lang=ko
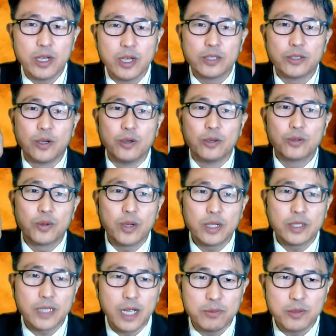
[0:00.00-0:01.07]
성도의
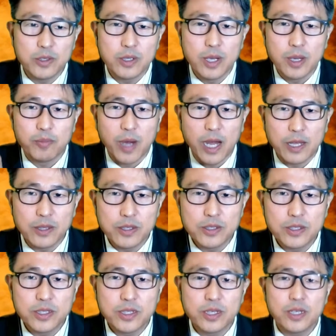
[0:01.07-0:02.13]
삶은
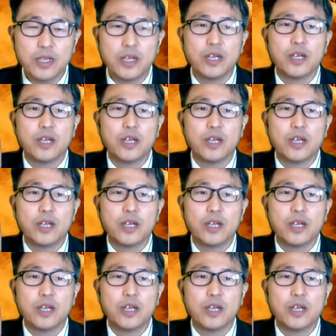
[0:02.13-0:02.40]
반드시